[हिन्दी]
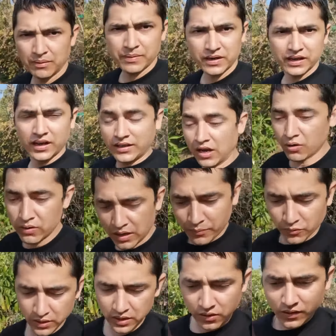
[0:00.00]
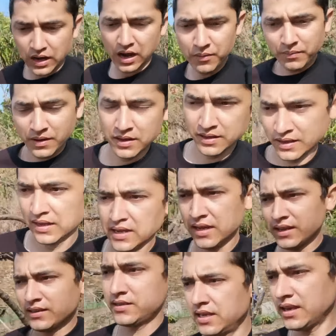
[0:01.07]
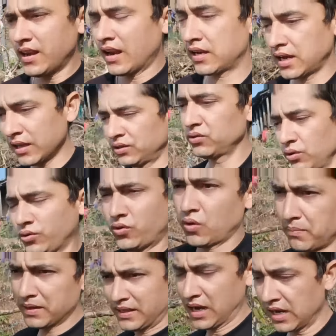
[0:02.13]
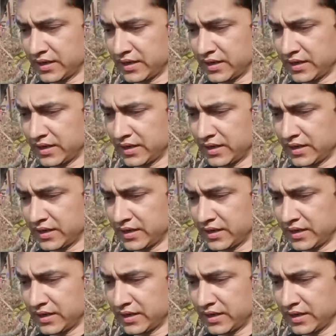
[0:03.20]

यहाँ पर इकट्ठा हो गए पूरे लोग गांव में शेर आ रखा था तो दोस्तों मैं